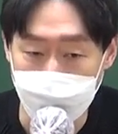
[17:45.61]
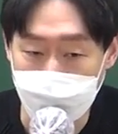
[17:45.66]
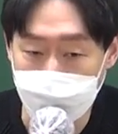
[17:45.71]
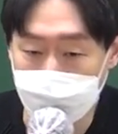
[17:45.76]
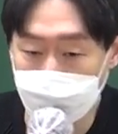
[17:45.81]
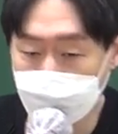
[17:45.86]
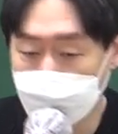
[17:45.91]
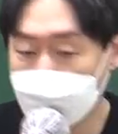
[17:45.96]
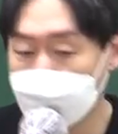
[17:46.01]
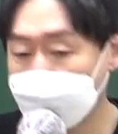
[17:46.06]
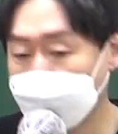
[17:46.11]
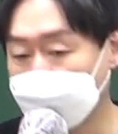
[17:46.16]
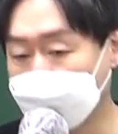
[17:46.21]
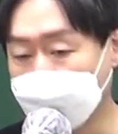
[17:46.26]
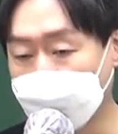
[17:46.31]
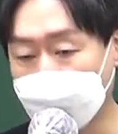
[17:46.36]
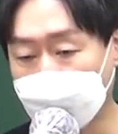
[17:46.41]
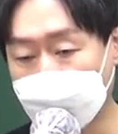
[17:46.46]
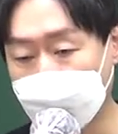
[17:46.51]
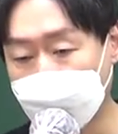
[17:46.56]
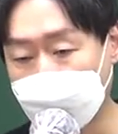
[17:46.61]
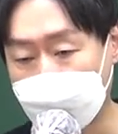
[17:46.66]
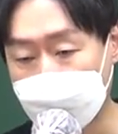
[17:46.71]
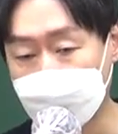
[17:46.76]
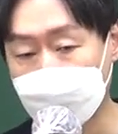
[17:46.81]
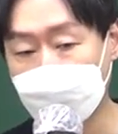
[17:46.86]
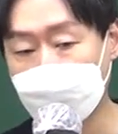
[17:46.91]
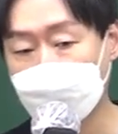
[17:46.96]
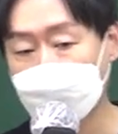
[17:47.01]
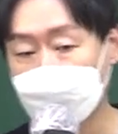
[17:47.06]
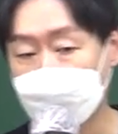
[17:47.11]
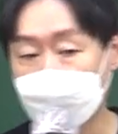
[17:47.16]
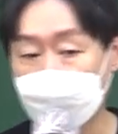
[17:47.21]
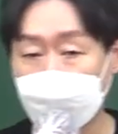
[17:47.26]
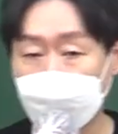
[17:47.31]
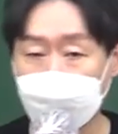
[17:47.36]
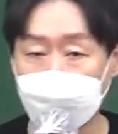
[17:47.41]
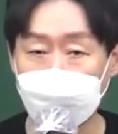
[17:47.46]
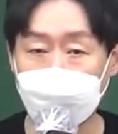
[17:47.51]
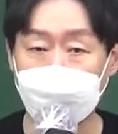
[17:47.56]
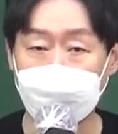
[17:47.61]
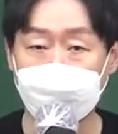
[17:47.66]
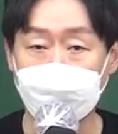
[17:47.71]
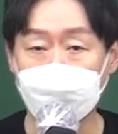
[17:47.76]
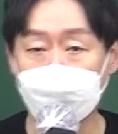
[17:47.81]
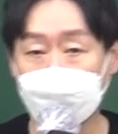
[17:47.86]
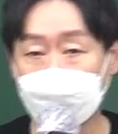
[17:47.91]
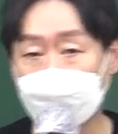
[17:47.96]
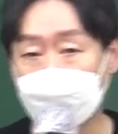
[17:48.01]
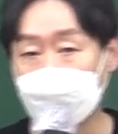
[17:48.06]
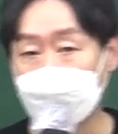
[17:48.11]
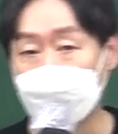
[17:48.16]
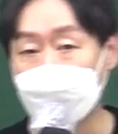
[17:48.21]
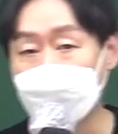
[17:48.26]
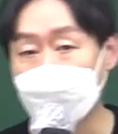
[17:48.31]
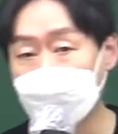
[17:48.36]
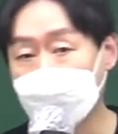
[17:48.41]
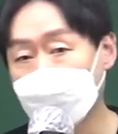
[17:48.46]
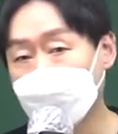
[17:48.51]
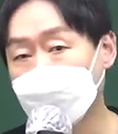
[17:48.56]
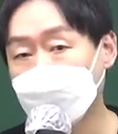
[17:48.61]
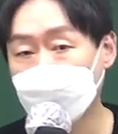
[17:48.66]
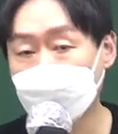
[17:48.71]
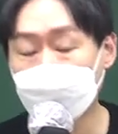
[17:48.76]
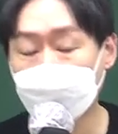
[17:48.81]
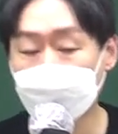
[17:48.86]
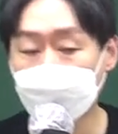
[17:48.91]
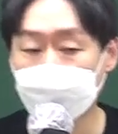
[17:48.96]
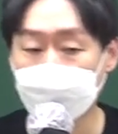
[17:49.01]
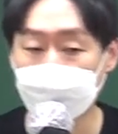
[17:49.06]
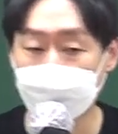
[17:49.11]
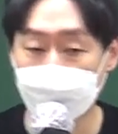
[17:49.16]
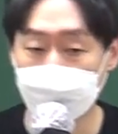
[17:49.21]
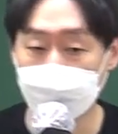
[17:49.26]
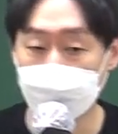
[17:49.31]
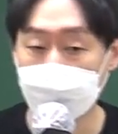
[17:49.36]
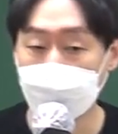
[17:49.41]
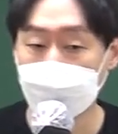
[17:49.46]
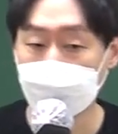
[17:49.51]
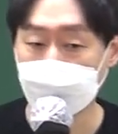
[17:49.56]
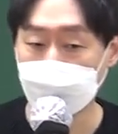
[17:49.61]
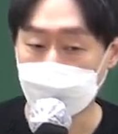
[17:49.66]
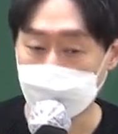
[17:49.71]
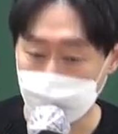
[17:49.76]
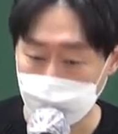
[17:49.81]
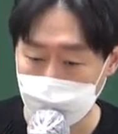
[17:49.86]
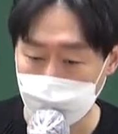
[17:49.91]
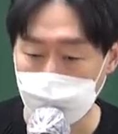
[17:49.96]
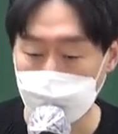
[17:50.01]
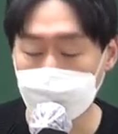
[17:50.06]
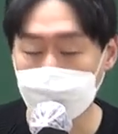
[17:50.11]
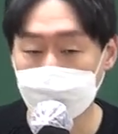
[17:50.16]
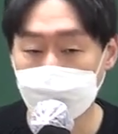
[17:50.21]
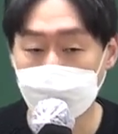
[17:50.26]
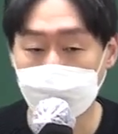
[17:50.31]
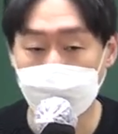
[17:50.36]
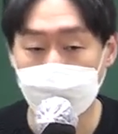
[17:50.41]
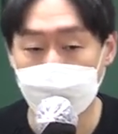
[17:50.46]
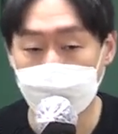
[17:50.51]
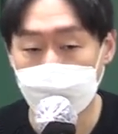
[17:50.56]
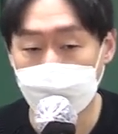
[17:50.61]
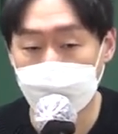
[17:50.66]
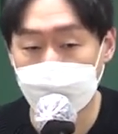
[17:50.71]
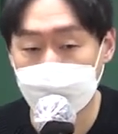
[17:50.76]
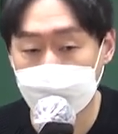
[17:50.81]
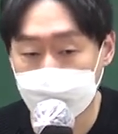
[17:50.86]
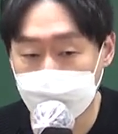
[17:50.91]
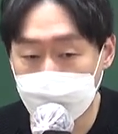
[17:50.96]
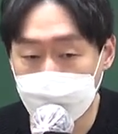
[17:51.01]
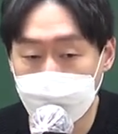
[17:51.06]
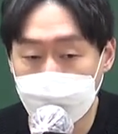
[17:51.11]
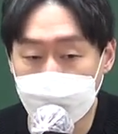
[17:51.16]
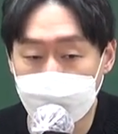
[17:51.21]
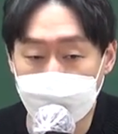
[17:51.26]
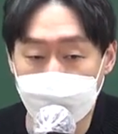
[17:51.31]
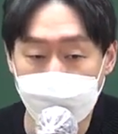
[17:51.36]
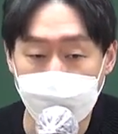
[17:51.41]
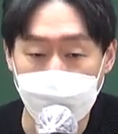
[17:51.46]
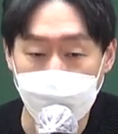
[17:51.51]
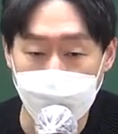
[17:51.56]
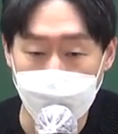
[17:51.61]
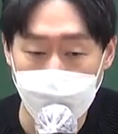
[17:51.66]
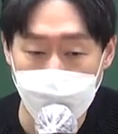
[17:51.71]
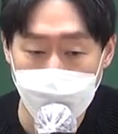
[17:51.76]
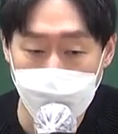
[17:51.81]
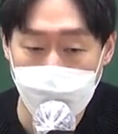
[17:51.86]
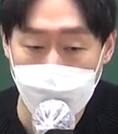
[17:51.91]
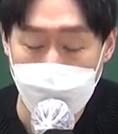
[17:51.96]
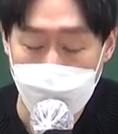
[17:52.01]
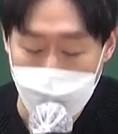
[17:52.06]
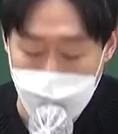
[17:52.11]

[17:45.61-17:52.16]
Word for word: 그러니까 수업을 그냥 이렇게 단순히 듣는 게 아니라, 또 이렇게 인강을 들으시는 분들은 그냥, 그냥 단순하게 인강을 듣고만 있는 게 아니라